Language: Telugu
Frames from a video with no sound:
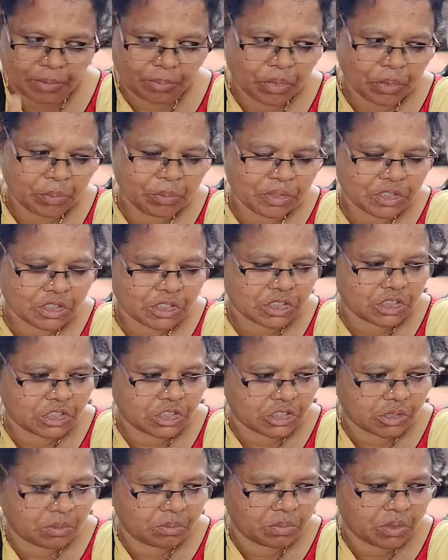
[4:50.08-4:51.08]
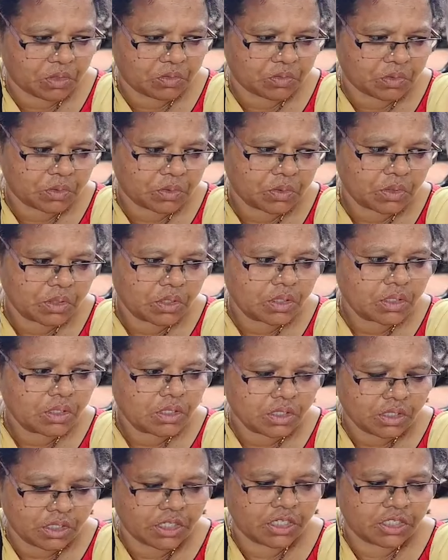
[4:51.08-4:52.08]
ఇన్ఫర్మేషన్ ఇచ్చాం మేము
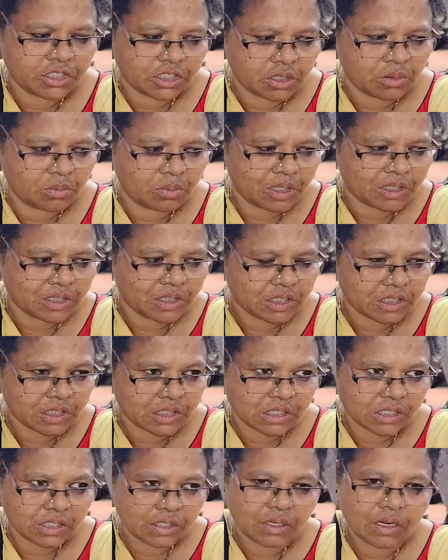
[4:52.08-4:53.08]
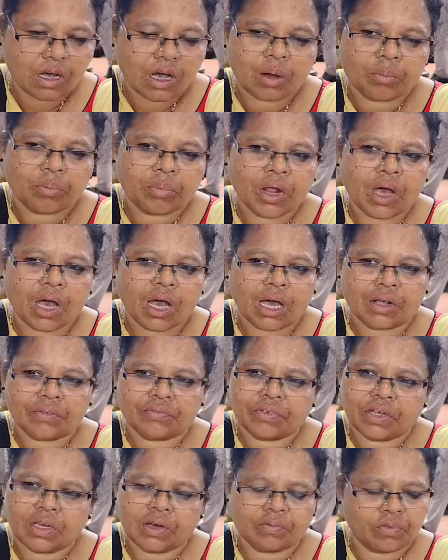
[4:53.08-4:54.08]
స్టేషన్ మాస్టర్కి అప్పుడు
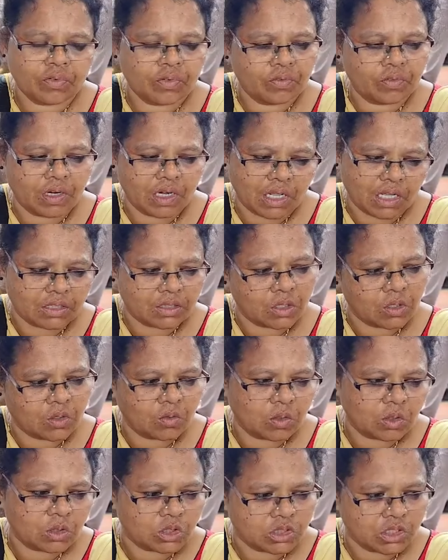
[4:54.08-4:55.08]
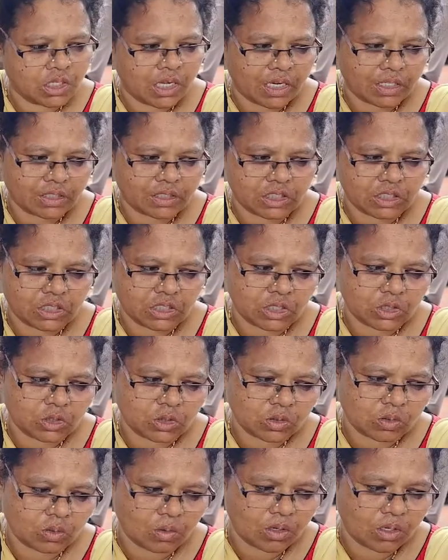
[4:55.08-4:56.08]
ఆర్పిఎఫ్ వీళ్ళందరూ వచ్చి యాక్షన్
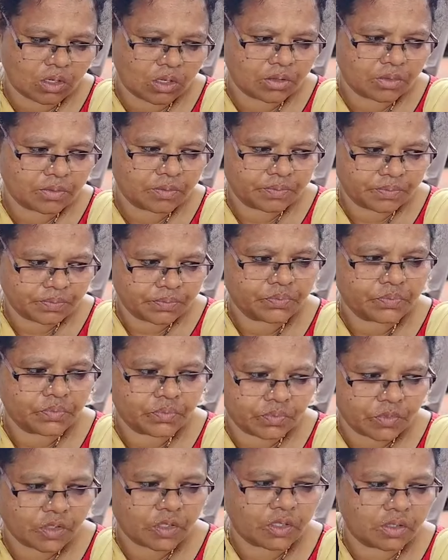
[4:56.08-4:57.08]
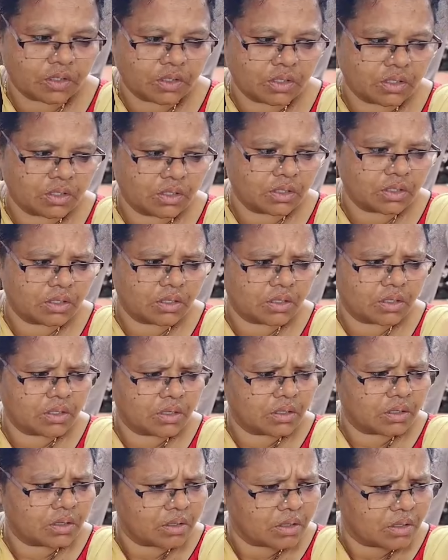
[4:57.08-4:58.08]
తీసుకున్నారు మీరు
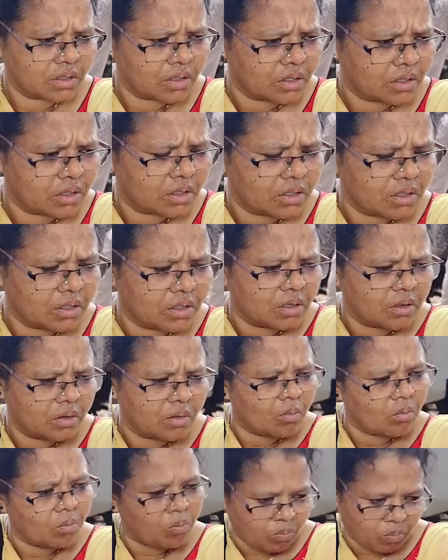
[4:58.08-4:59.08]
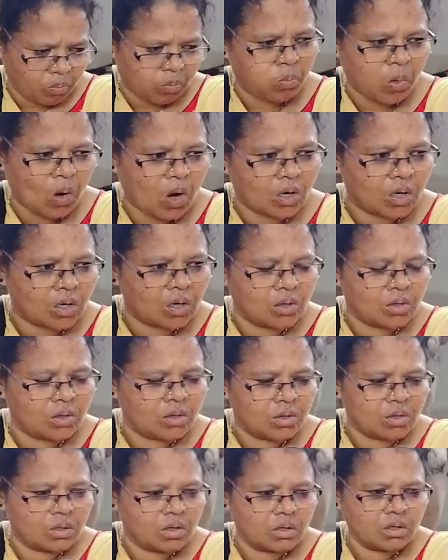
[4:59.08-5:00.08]
చూసినప్పటికీ పొగలు ఎలా అంటే మంటలు
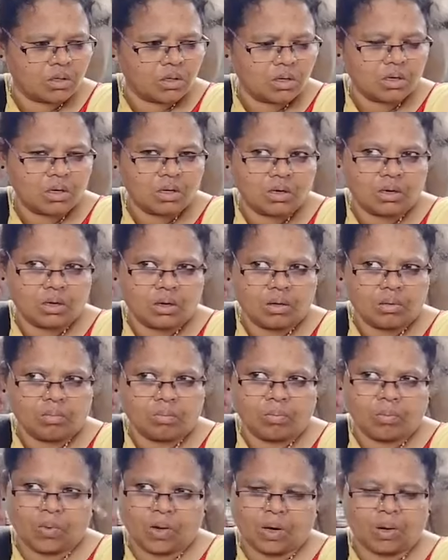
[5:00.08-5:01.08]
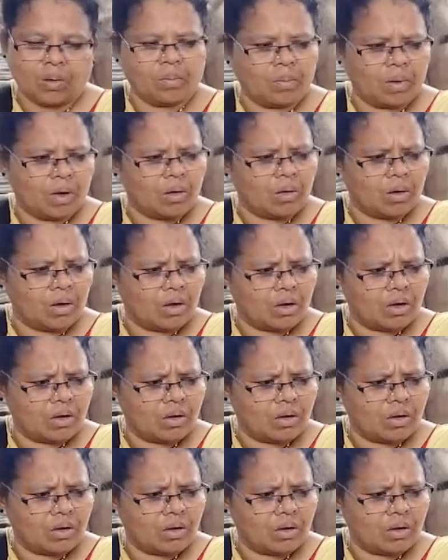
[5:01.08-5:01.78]
ఎలా ఉన్నాయండి పెద్దగా